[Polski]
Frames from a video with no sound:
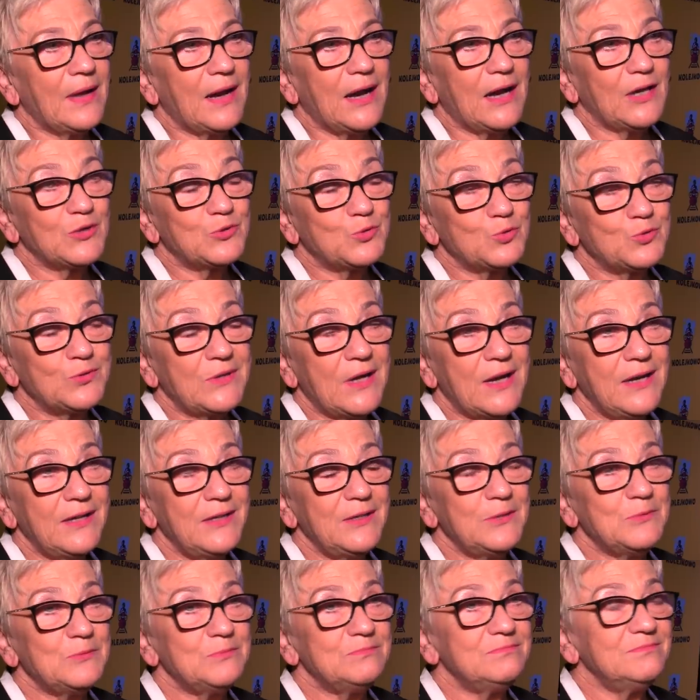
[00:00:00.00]
a
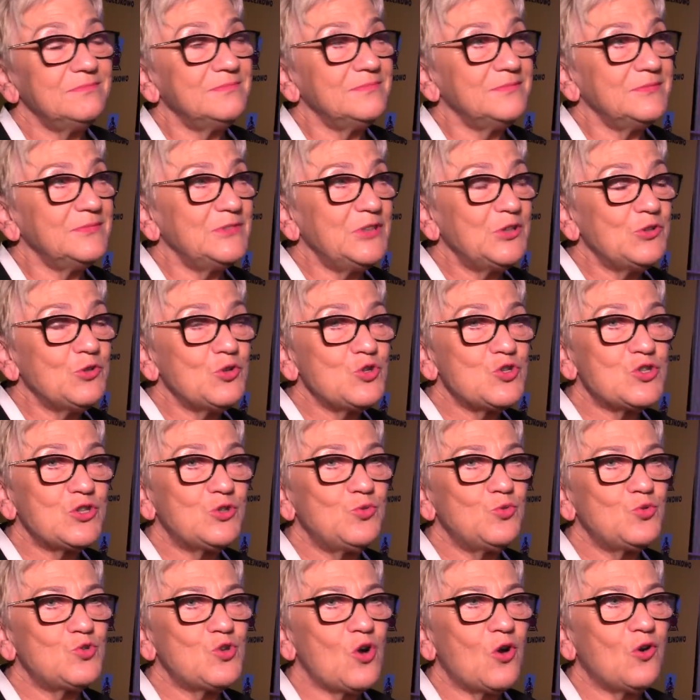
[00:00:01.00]
tutaj nie dość, że
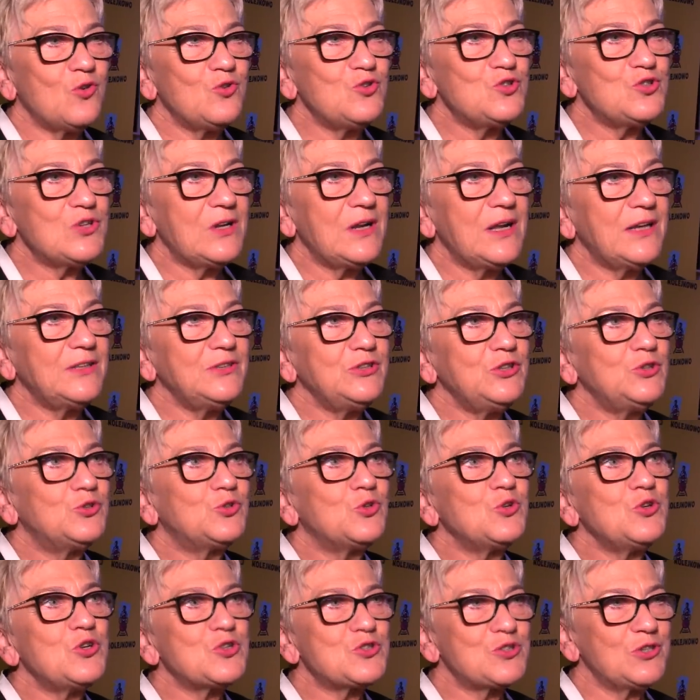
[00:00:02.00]
dużo zieleni,
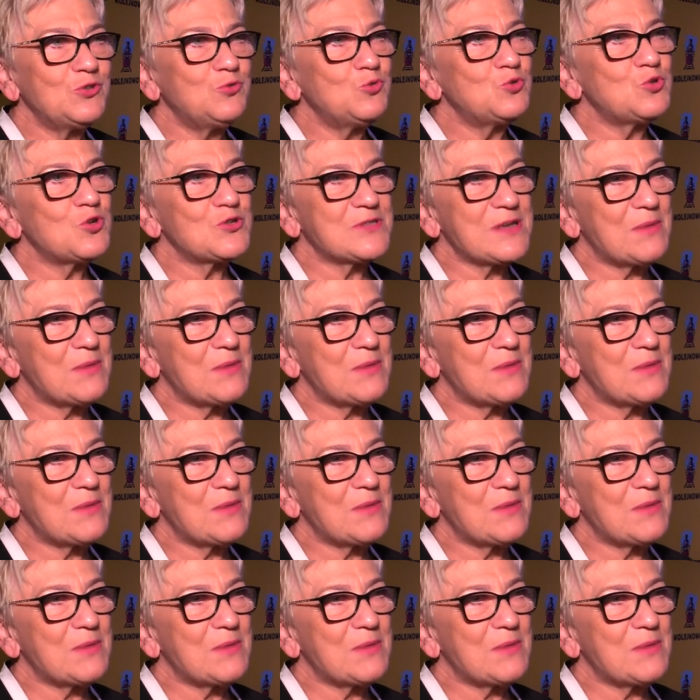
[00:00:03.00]
to jeszcze dużo